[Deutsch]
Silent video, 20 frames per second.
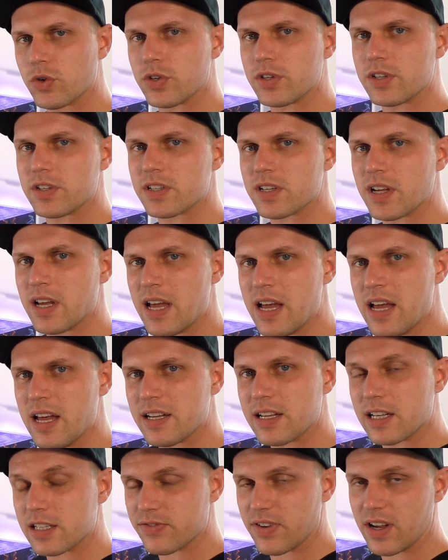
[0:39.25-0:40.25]
Und
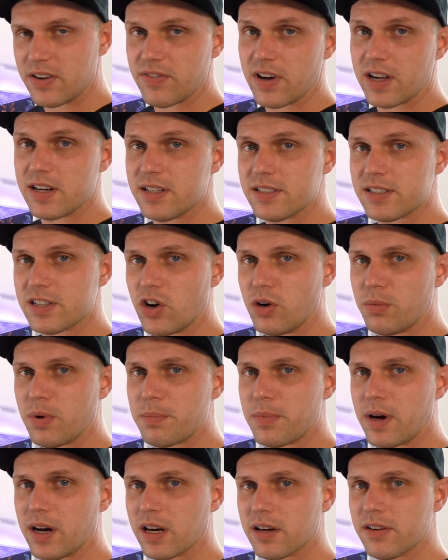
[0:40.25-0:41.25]
das werden wir alles
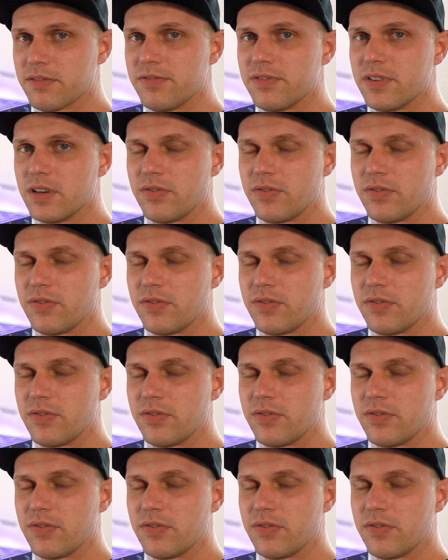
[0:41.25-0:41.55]
sauber machen.